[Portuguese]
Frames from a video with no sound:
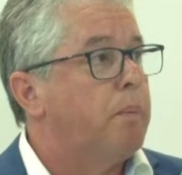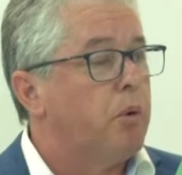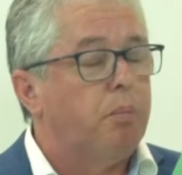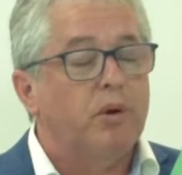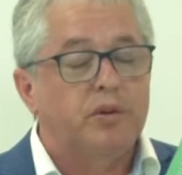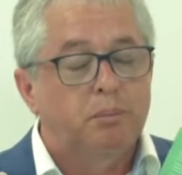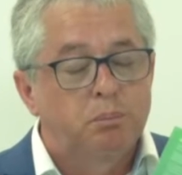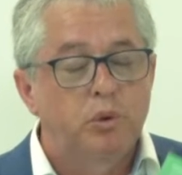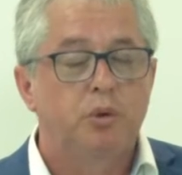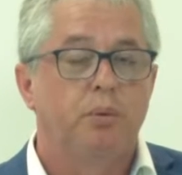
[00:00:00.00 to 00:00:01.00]
uma proposta
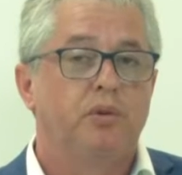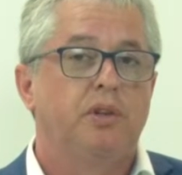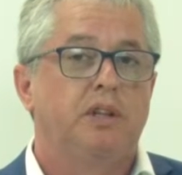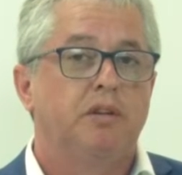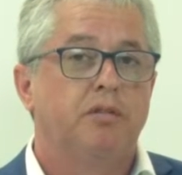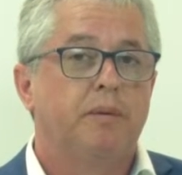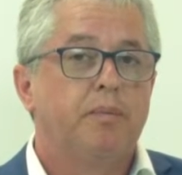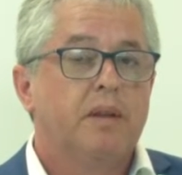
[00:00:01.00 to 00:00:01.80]
muito positiva.